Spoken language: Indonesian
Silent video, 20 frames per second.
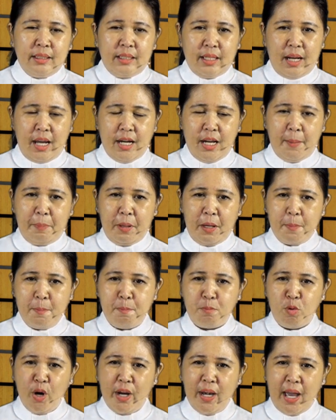terhadap
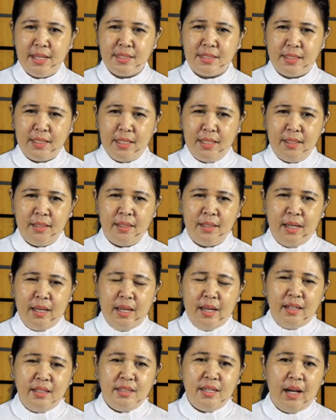perempuan asing
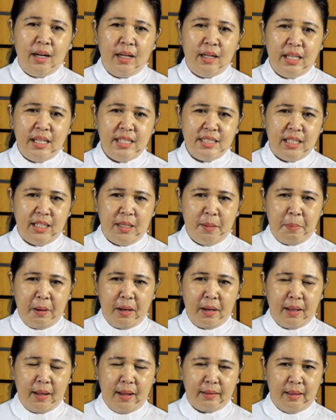yang licin
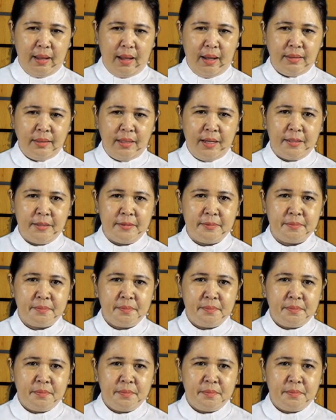perkataannya.